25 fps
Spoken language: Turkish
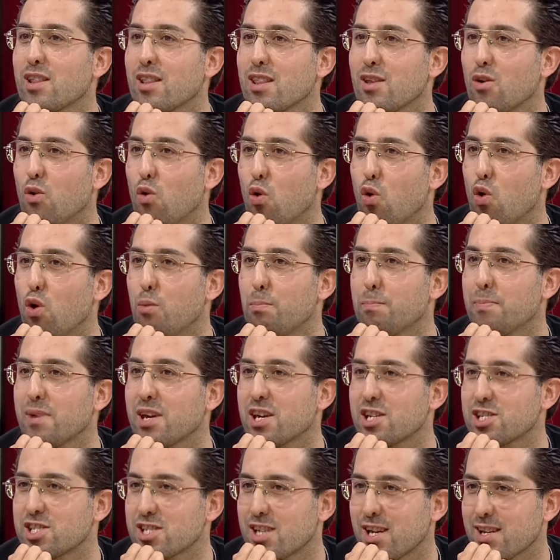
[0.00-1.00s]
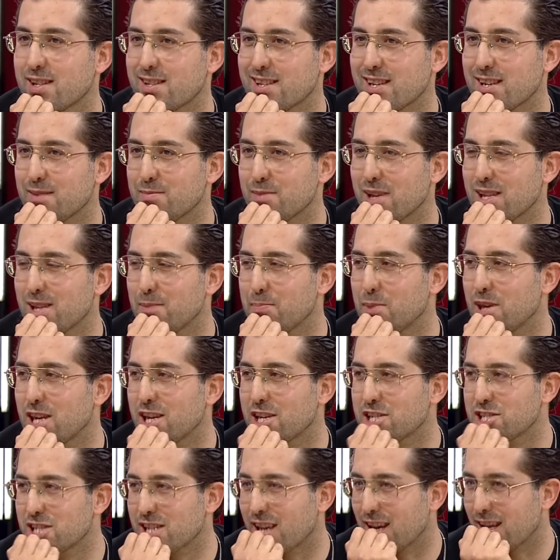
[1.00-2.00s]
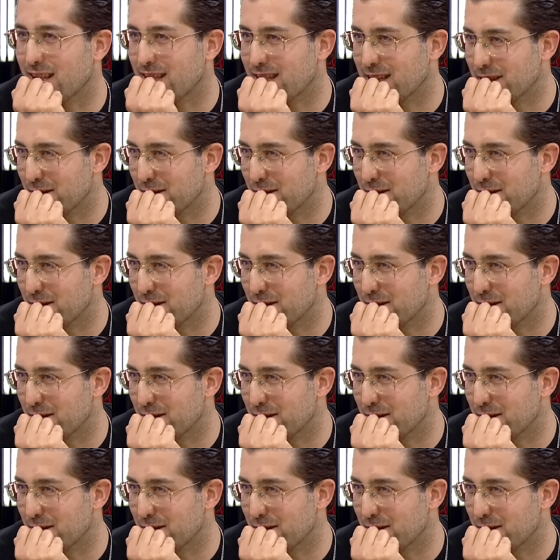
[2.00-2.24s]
dedi 10 bin kişi getirin dedi. Bin kişi geldi.